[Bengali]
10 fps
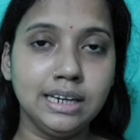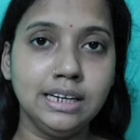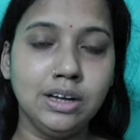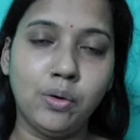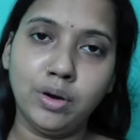
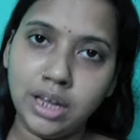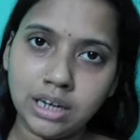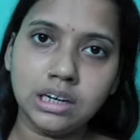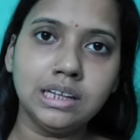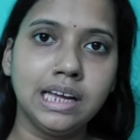গেলে না
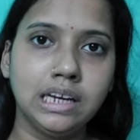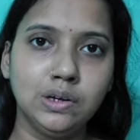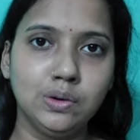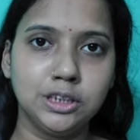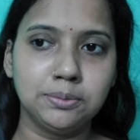অনেকটা দেরি
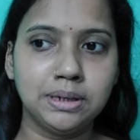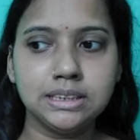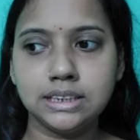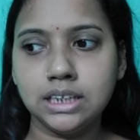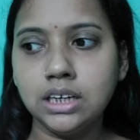হয়ে যায় মানে
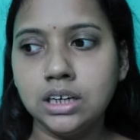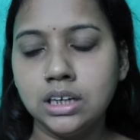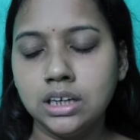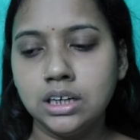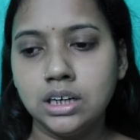যেটা
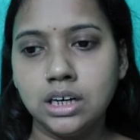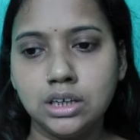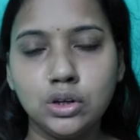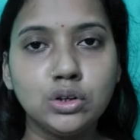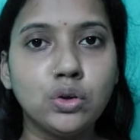
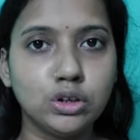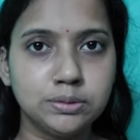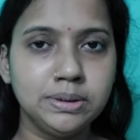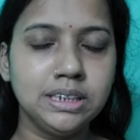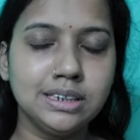ধরো দশ
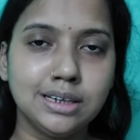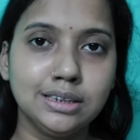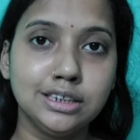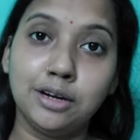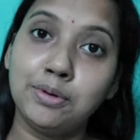মিনিটের
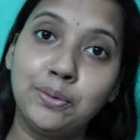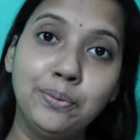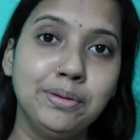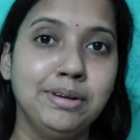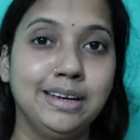কাজ সেটা আমার
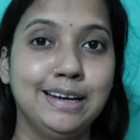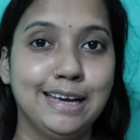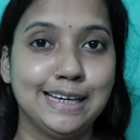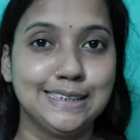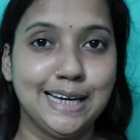কুড়ি মিনিট
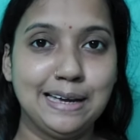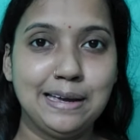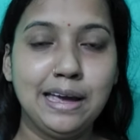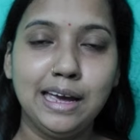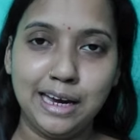লেগে যায়
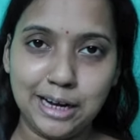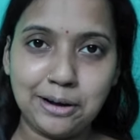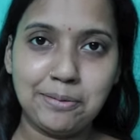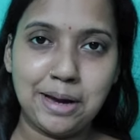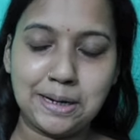
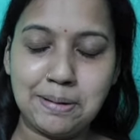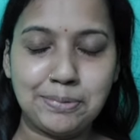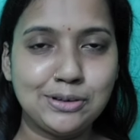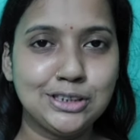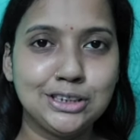এরকম একটা
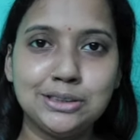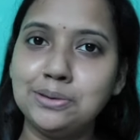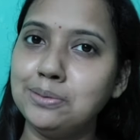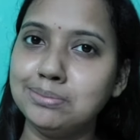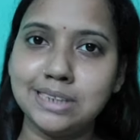ব্যাপার ওই জন্য
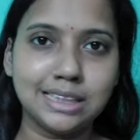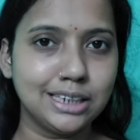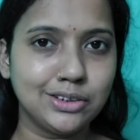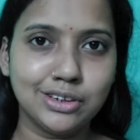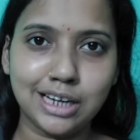
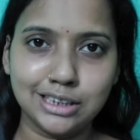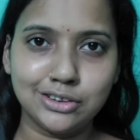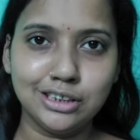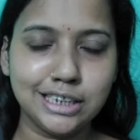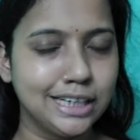তাড়াতাড়ি করে
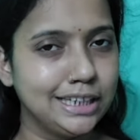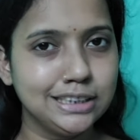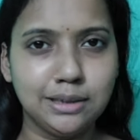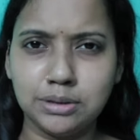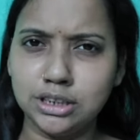কাজগুলো সেরে
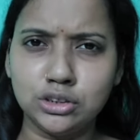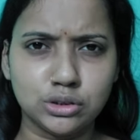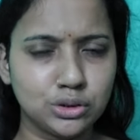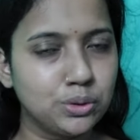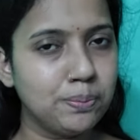নিয়েছি আপনাদের
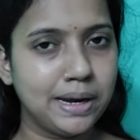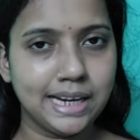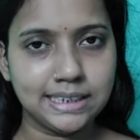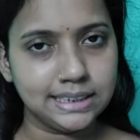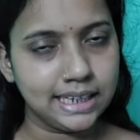যতটুকু
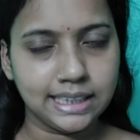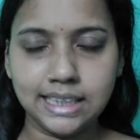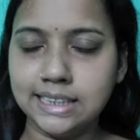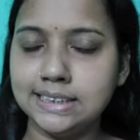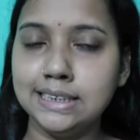পেরেছি
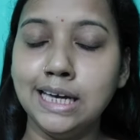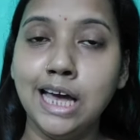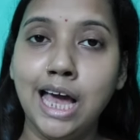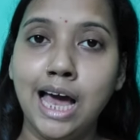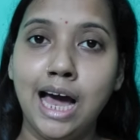দেখিয়েছি
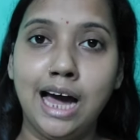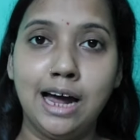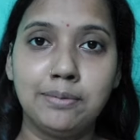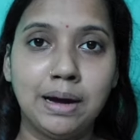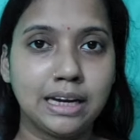
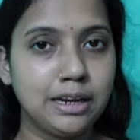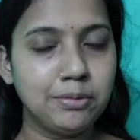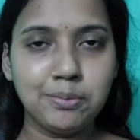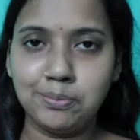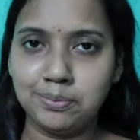আর বাকিটা আমি